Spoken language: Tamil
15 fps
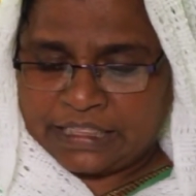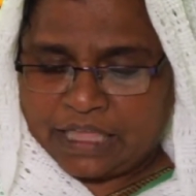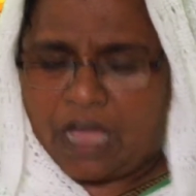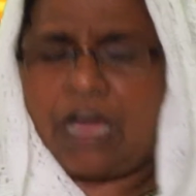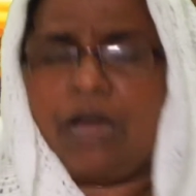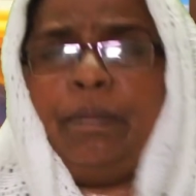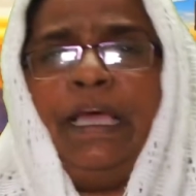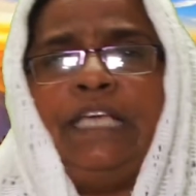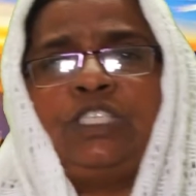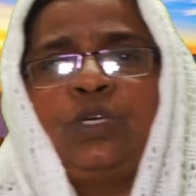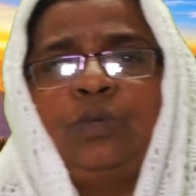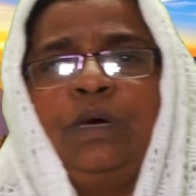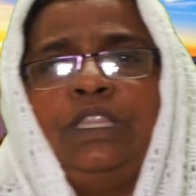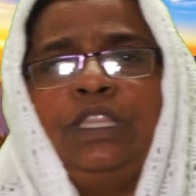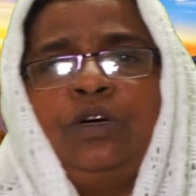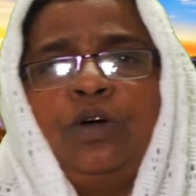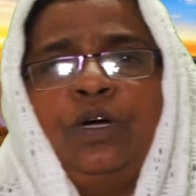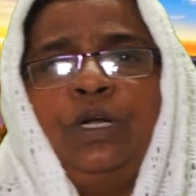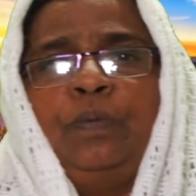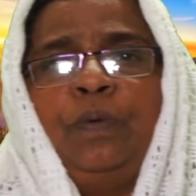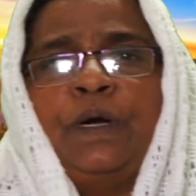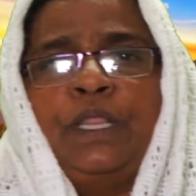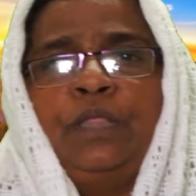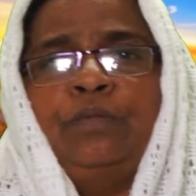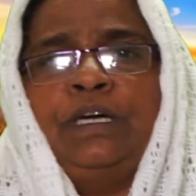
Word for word: தாமே சுமந்து கொண்டு போனது